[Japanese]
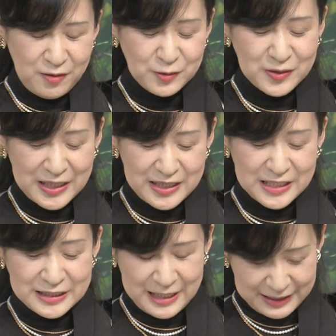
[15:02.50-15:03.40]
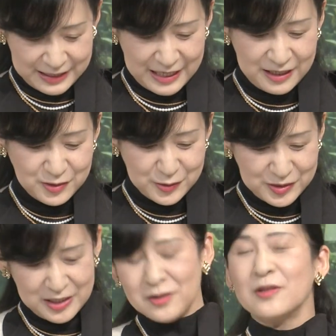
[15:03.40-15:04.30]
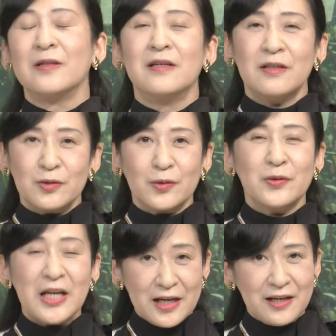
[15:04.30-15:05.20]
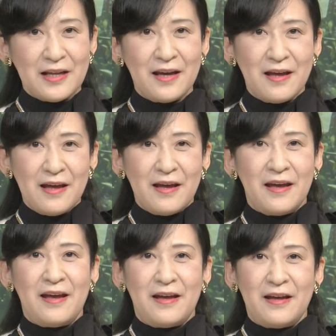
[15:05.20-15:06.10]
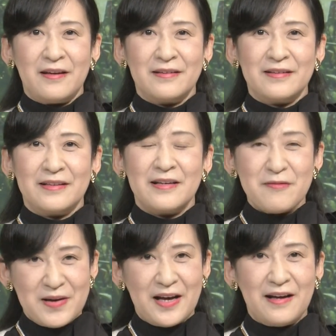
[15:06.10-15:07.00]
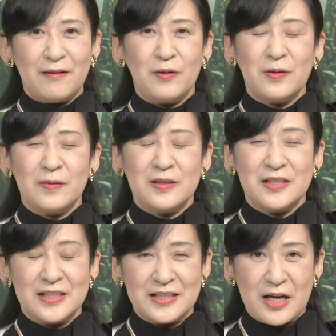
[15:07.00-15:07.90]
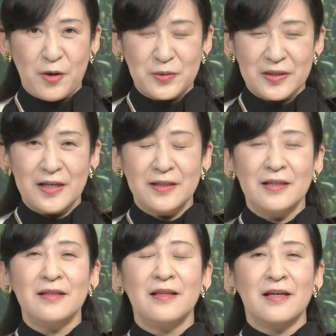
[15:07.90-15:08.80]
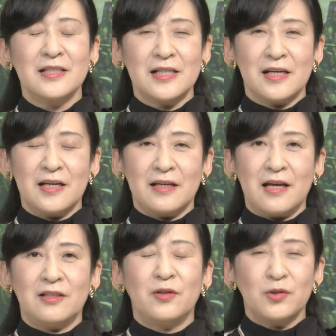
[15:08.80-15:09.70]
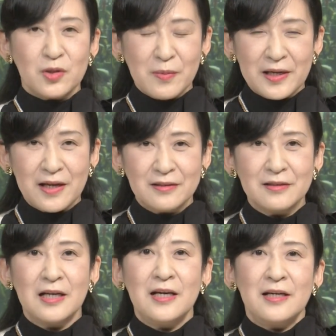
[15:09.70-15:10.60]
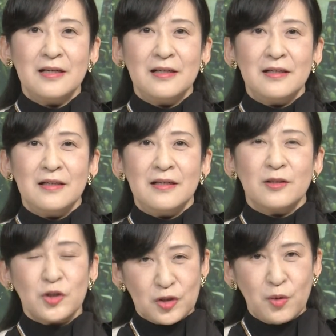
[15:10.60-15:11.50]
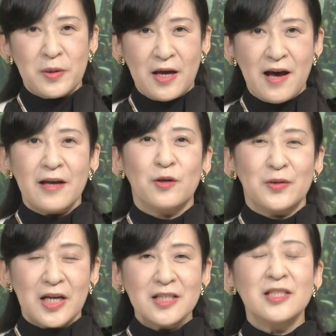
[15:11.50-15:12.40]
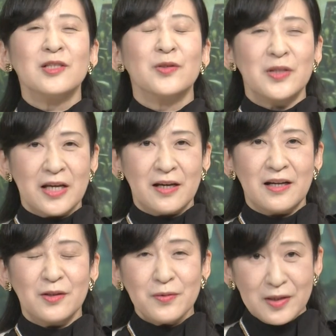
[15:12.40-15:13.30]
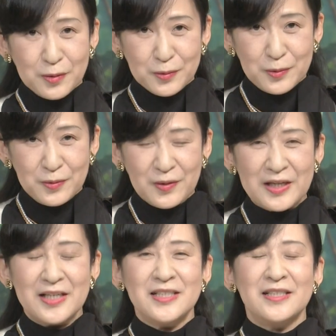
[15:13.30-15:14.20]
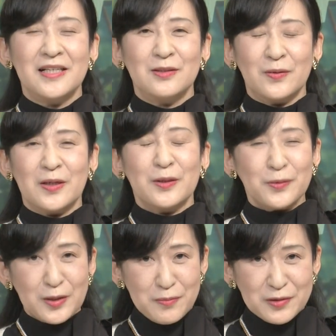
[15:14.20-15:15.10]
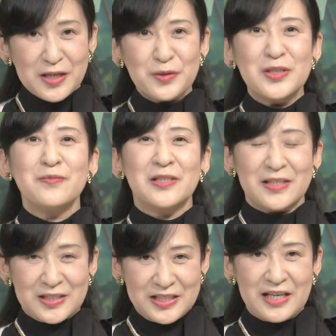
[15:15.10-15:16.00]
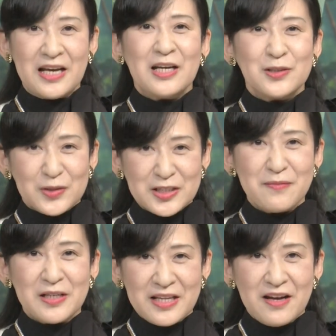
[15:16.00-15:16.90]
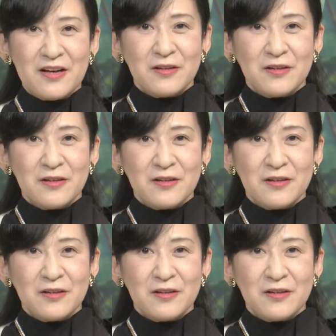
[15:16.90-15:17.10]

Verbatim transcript: お育てになって、そしてその中で、今20歳をお迎えになって記者会見に臨まれる利宮愛子内親王殿下、どんなことをお話になるのかとても楽しみですし、そしてまたファッ